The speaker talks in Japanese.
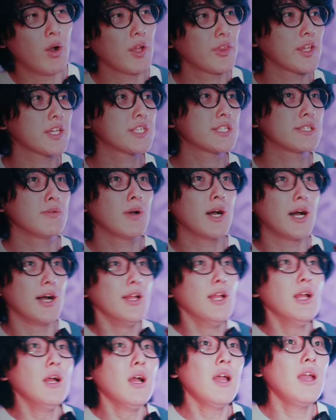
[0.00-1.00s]
私は
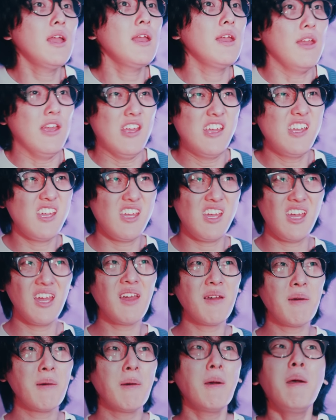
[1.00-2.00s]
え
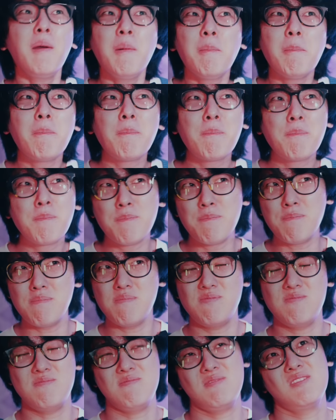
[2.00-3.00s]

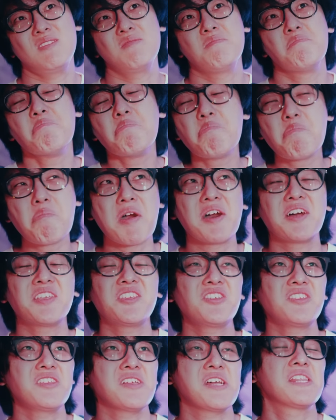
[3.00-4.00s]
えー、
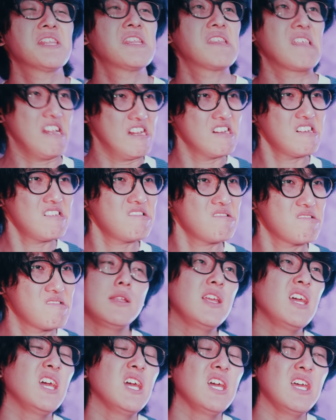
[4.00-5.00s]
マジだったの
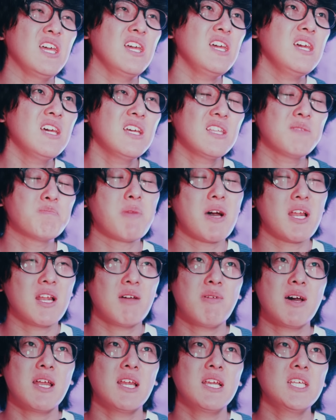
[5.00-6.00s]
で、え
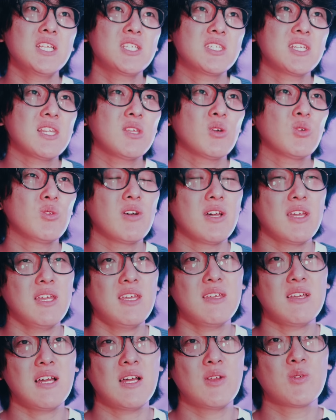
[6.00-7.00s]
バラバラにしたってことは、
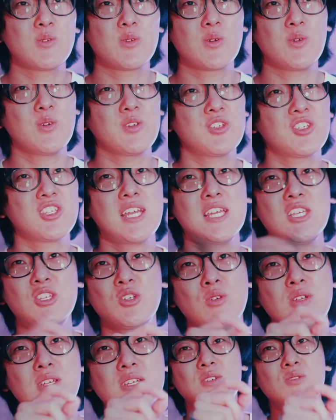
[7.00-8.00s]
えあのその死体
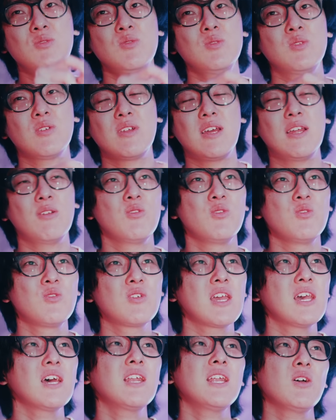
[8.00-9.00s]
処ルートのあの抜
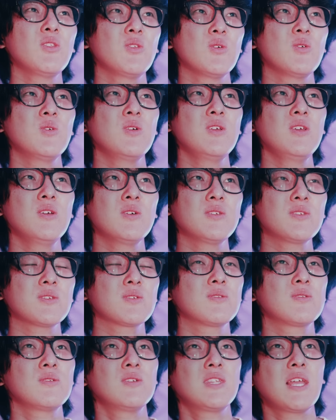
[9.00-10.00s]
け穴を通りやす
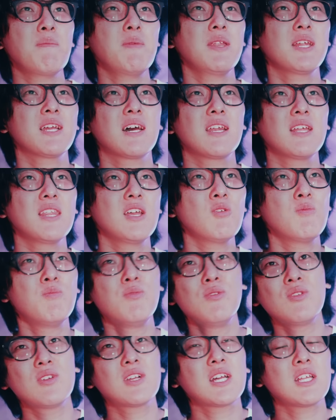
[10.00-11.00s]
くするために体を
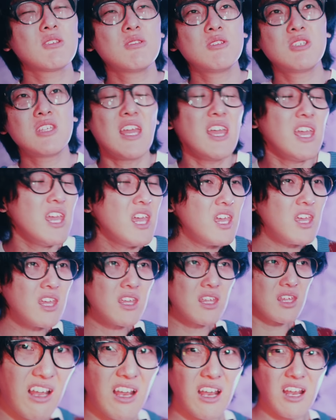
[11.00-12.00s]
分割して、え
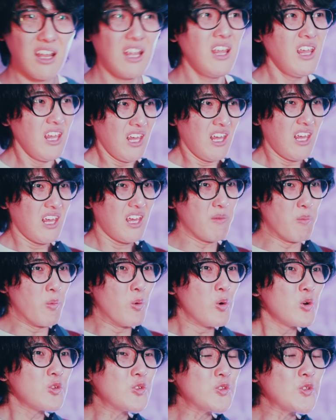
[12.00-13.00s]

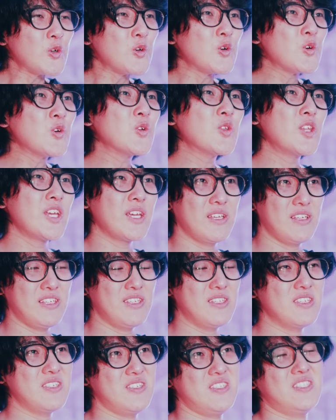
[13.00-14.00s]
妄想で
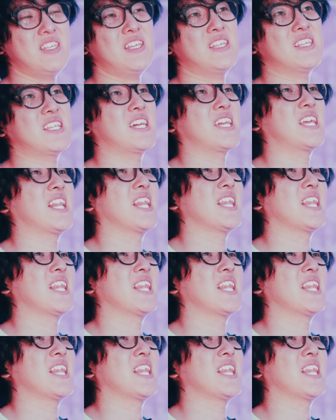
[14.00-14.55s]
言ってただけ